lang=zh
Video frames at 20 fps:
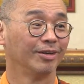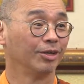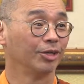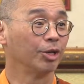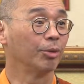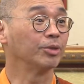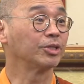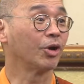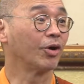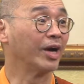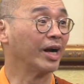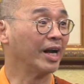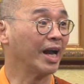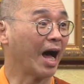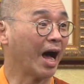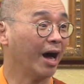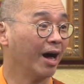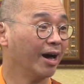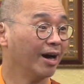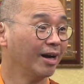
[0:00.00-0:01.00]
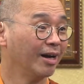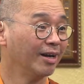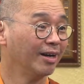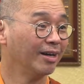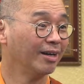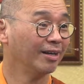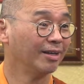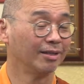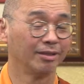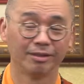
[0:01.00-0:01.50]
有没有这种人啊？
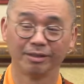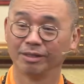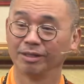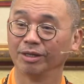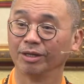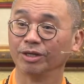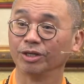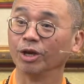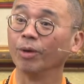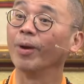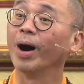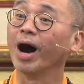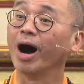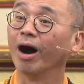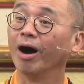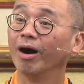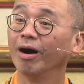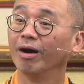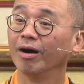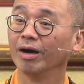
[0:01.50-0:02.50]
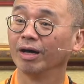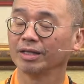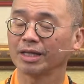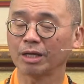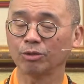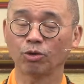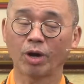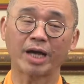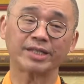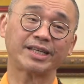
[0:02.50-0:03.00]
有没有？那
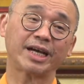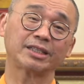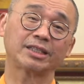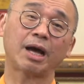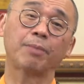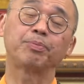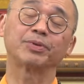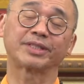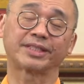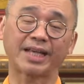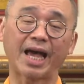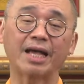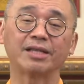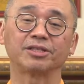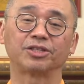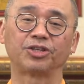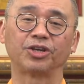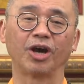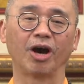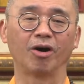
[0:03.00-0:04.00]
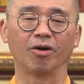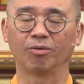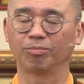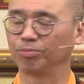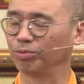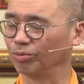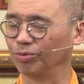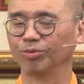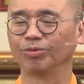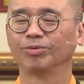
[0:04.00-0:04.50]
你说啊，这样他不善巧？
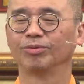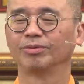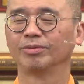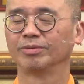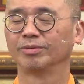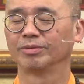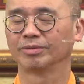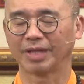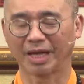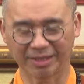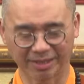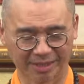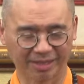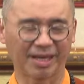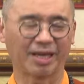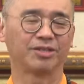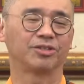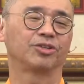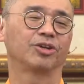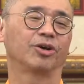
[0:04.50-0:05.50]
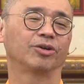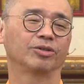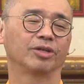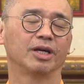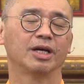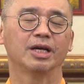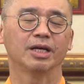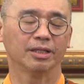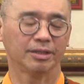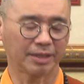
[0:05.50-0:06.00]
不，他是善巧的。
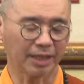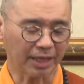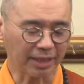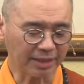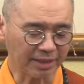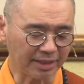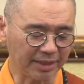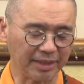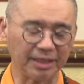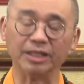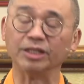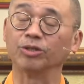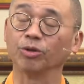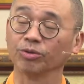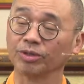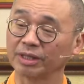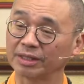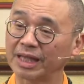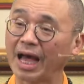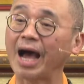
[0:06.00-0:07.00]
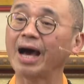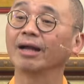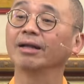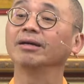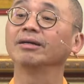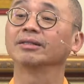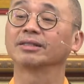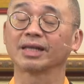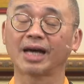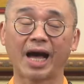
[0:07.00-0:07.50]
这个里头的大
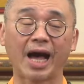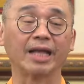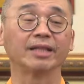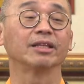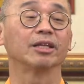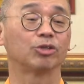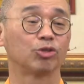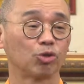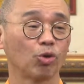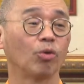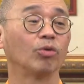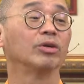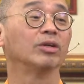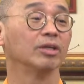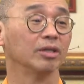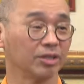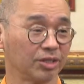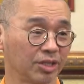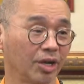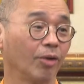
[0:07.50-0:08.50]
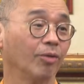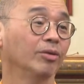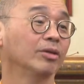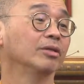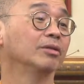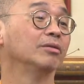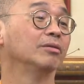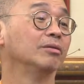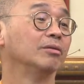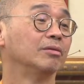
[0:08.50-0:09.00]
乐是含的中乐、小乐，
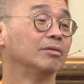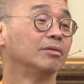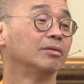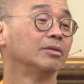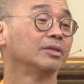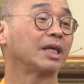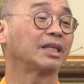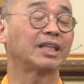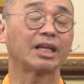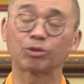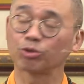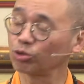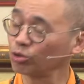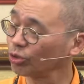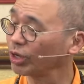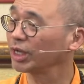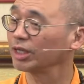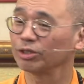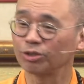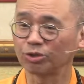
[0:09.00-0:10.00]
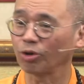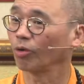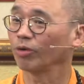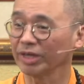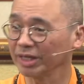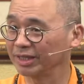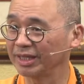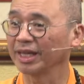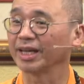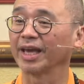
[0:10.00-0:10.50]
但他最终
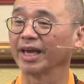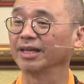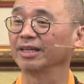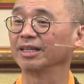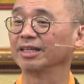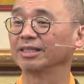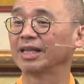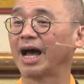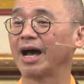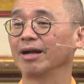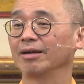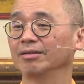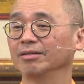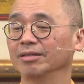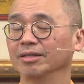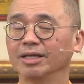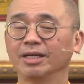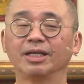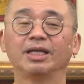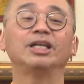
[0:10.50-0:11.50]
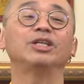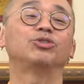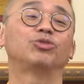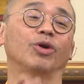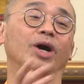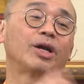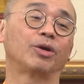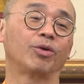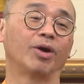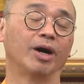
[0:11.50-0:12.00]
一定给你大乐。意思
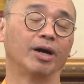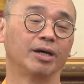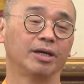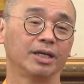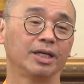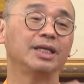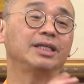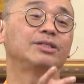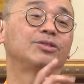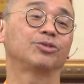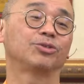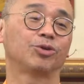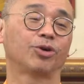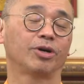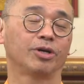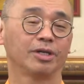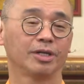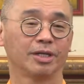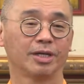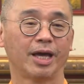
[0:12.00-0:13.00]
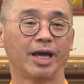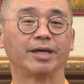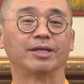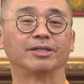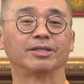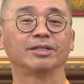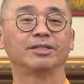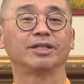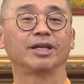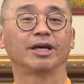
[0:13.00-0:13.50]
安怎？意思就是说，哎，
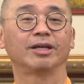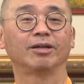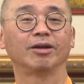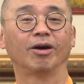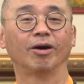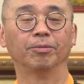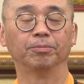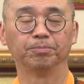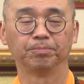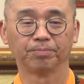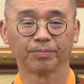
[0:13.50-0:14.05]
今天呢、哦？